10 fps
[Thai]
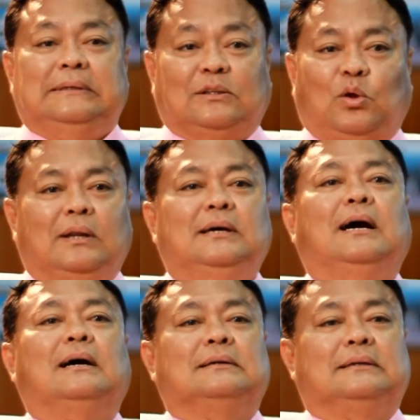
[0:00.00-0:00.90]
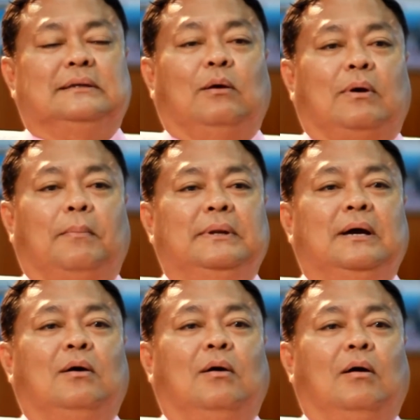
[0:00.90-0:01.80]
อย่างต่อเนื่องเกี่ยวกับ
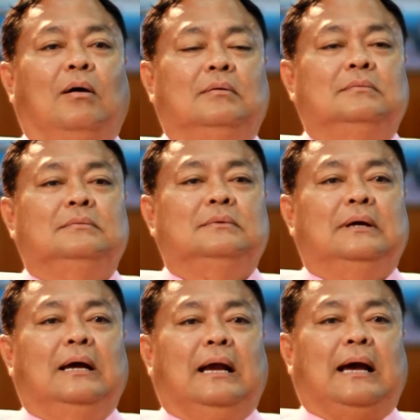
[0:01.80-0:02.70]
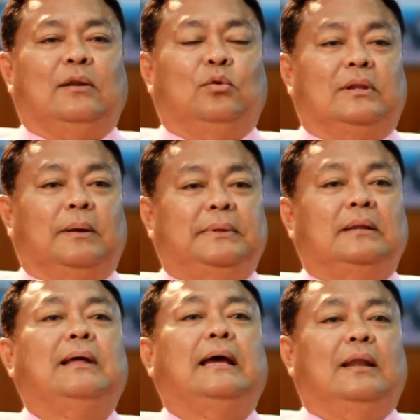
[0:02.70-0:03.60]
เรื่องของการส่งเสริมใจ
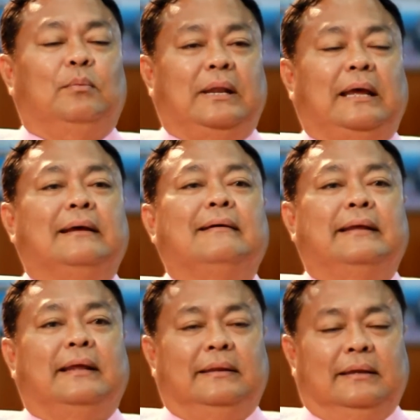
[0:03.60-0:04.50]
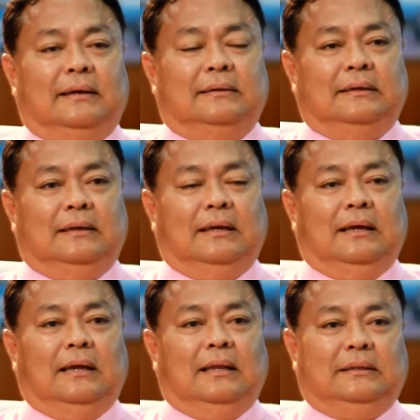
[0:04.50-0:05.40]
ใจและวินัยนักเรียนเนี่ย
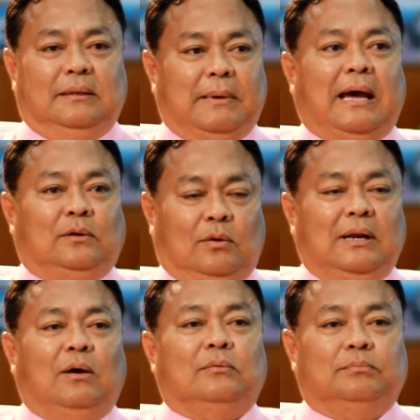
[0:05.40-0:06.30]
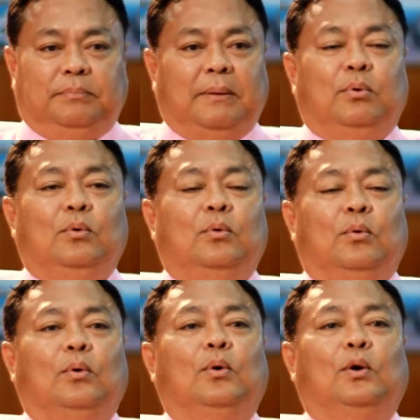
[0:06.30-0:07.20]
ทีมงานของเราเป็นผู้
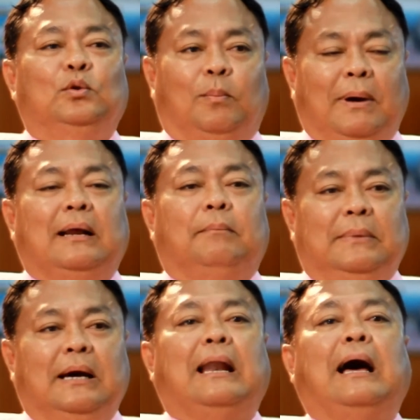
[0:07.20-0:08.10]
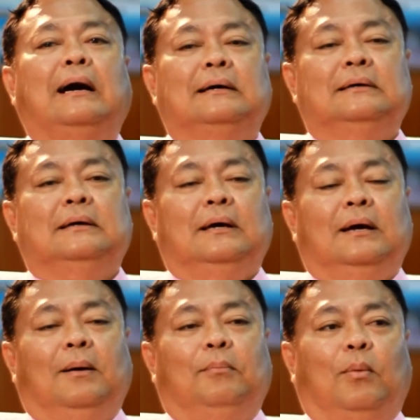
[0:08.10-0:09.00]
อยู่เบื้องหลัง
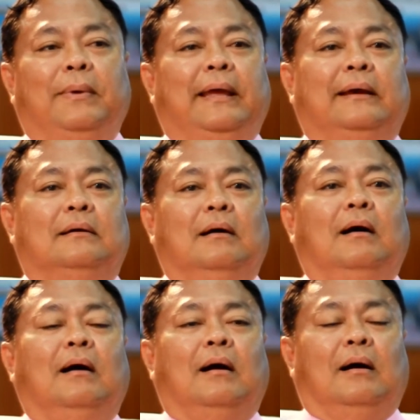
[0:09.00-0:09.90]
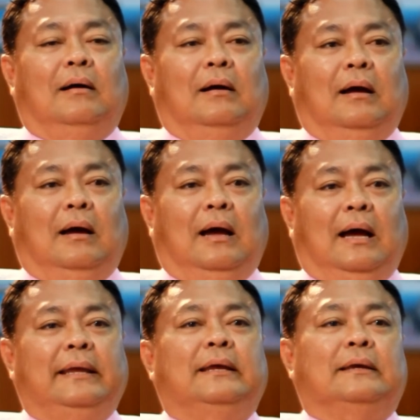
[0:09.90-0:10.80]
ผมเองก็
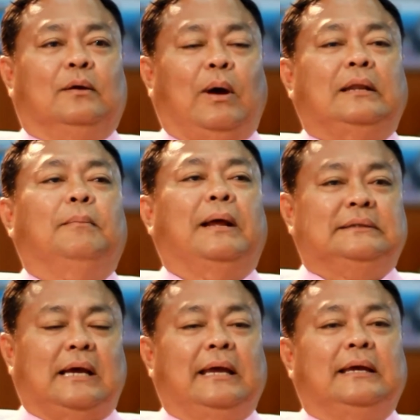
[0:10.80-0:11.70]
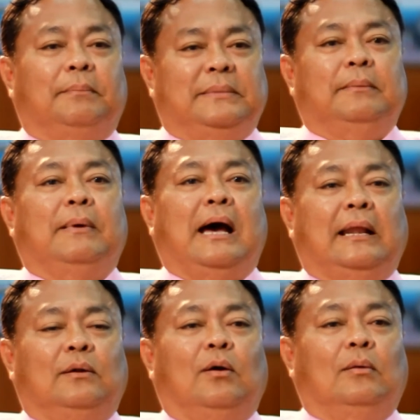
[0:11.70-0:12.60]
ให้ควัมกำลังใจกับมงา
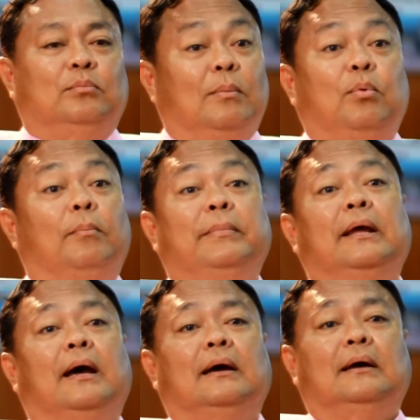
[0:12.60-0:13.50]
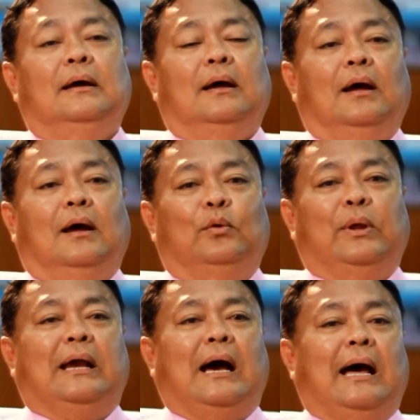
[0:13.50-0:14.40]
นของพวกผมเนี่ย
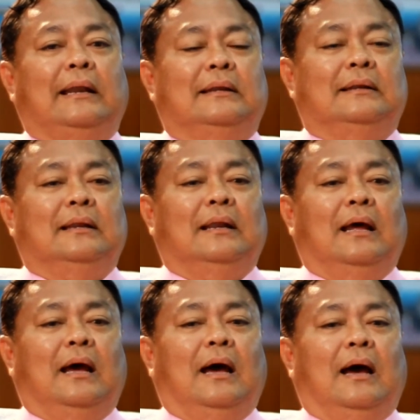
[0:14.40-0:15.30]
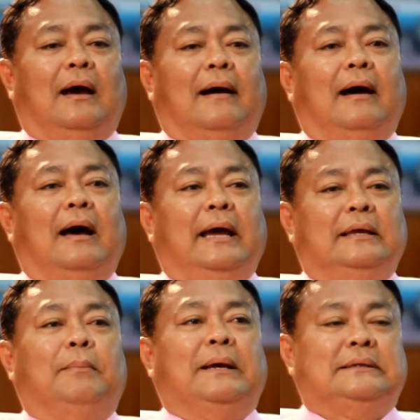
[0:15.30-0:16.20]
ด้วยการให้
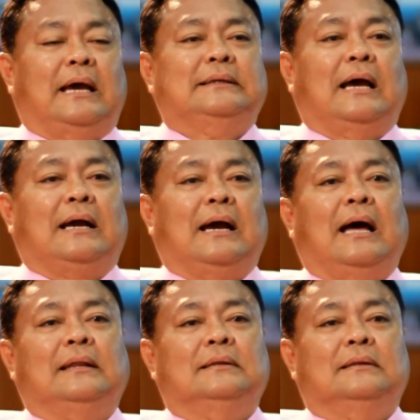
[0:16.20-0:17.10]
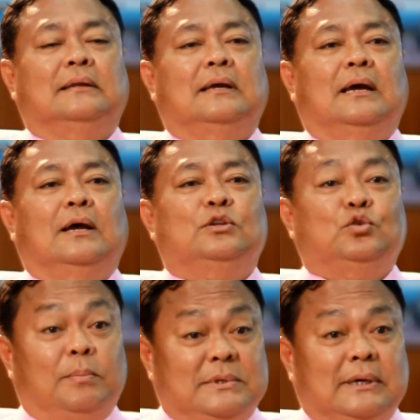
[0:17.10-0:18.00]
กำลังใจจากการ
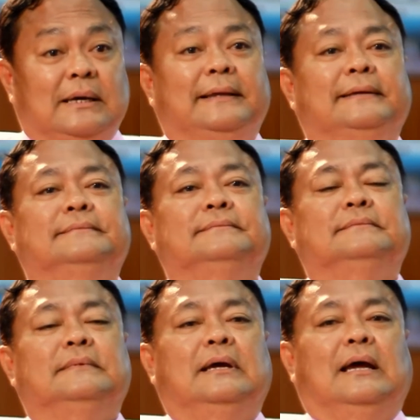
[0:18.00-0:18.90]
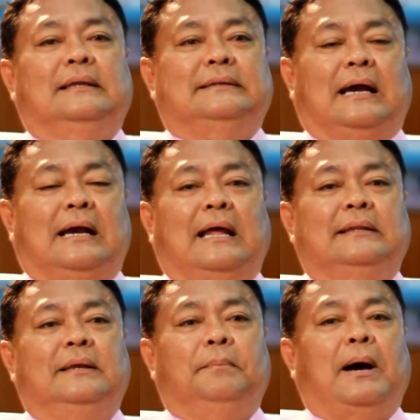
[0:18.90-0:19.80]
ชมเชย จากการ
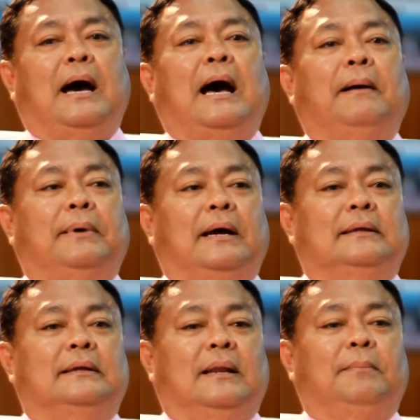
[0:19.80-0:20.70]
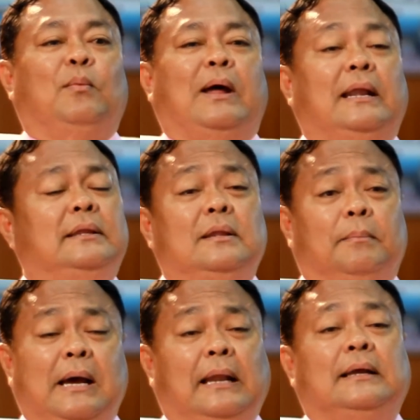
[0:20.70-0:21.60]
ที่พาไปรับรางวัลและที่
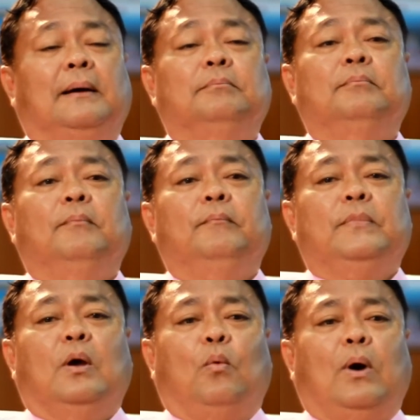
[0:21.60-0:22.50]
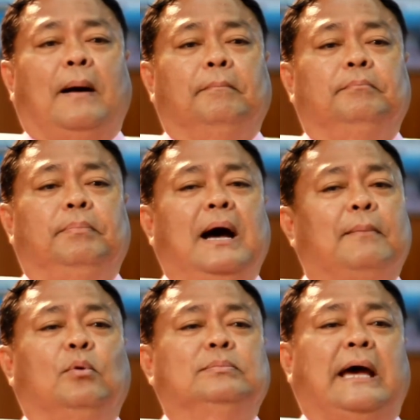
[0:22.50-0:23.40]
สำคัญครับ ความภา
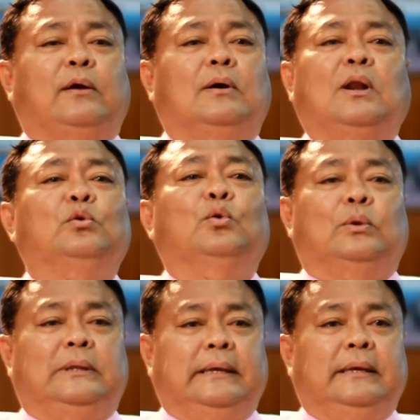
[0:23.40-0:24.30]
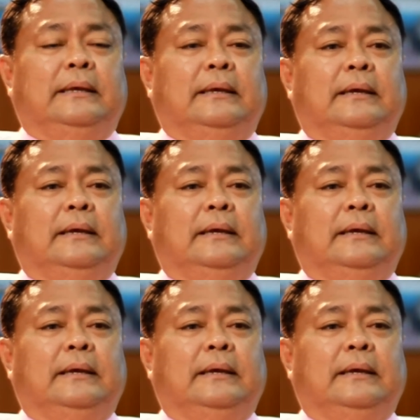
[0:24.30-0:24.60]
คภูมิใจของเราอยู่ที่